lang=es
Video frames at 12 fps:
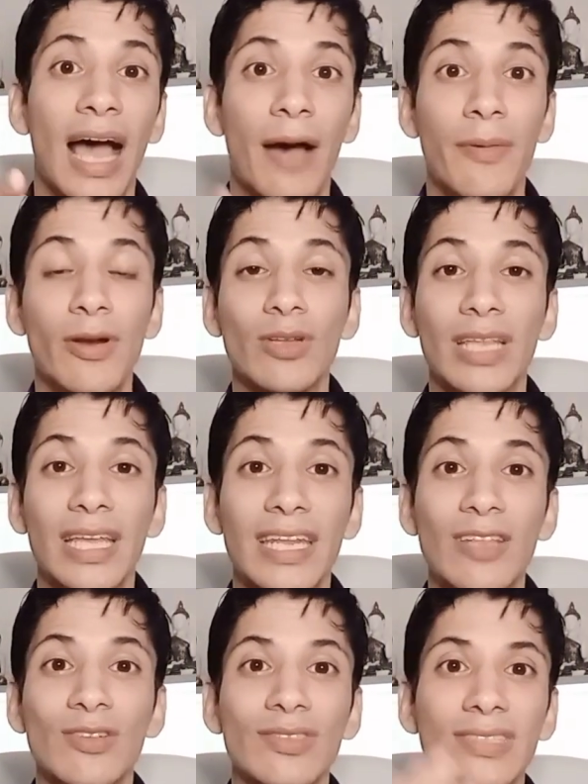haber
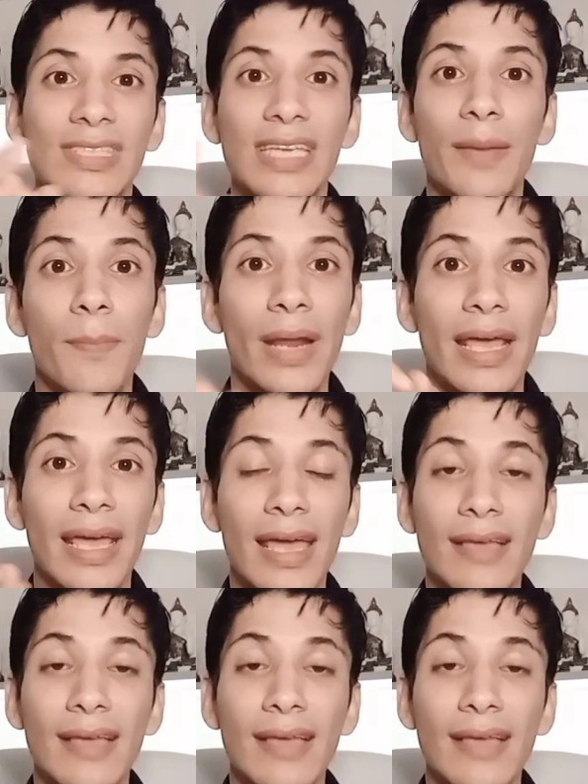obtenido siempre